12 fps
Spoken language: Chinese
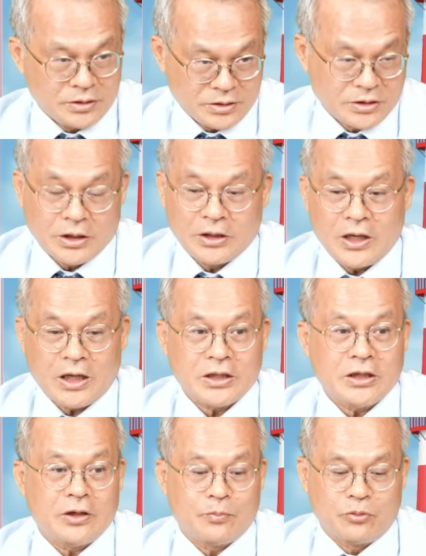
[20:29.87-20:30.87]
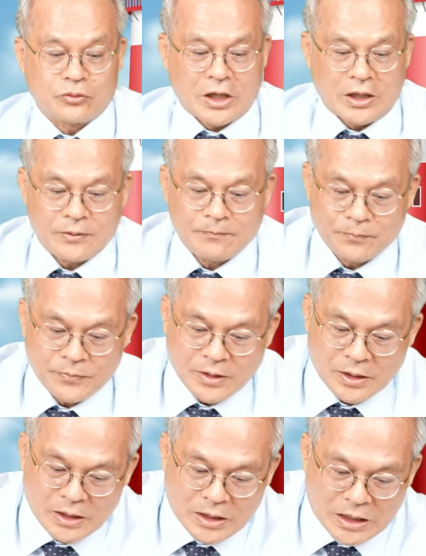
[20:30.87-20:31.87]
这个地方一定会补跌。
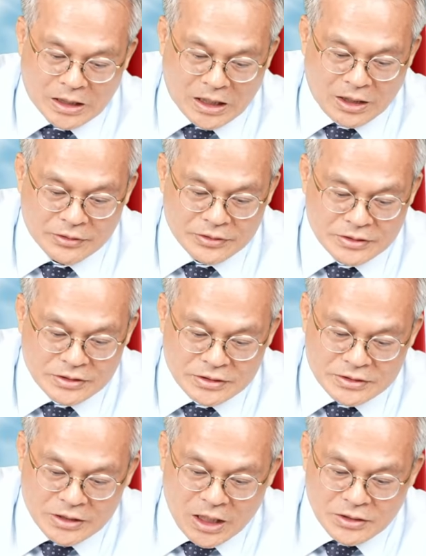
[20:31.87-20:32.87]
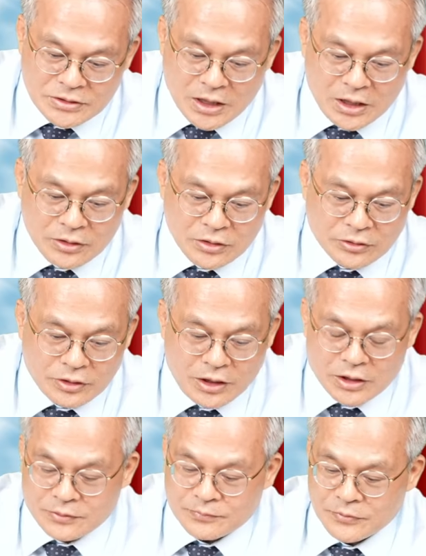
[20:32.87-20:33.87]
好，三三六
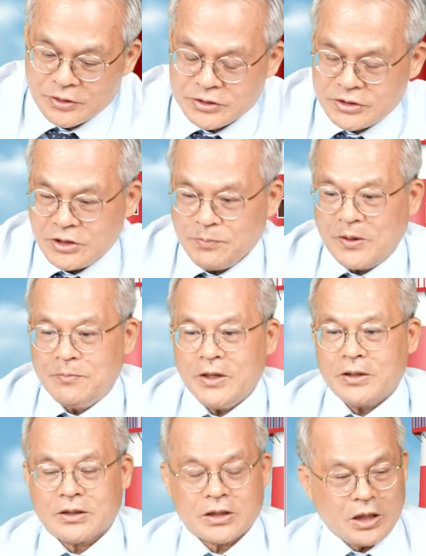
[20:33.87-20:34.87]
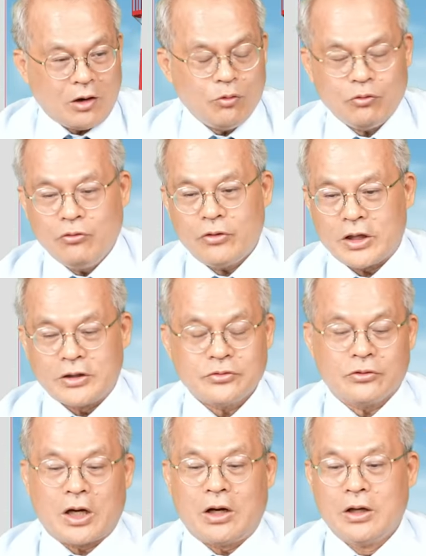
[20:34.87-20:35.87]
二基本面高估严
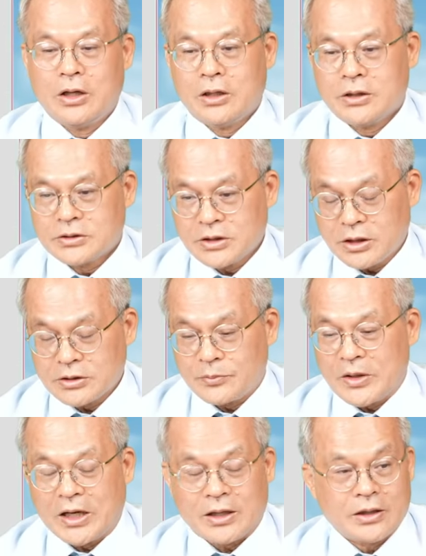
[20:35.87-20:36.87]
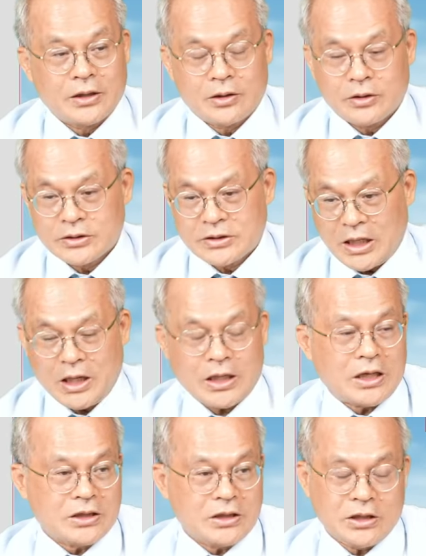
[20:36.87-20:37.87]
重高，这个怎么样？将
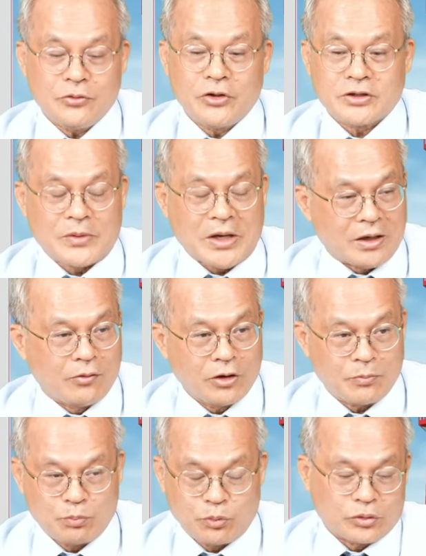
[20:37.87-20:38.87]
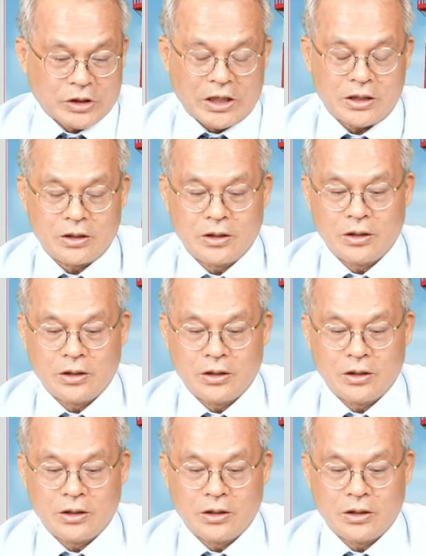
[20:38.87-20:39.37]
来一定会怎么样？会补跌。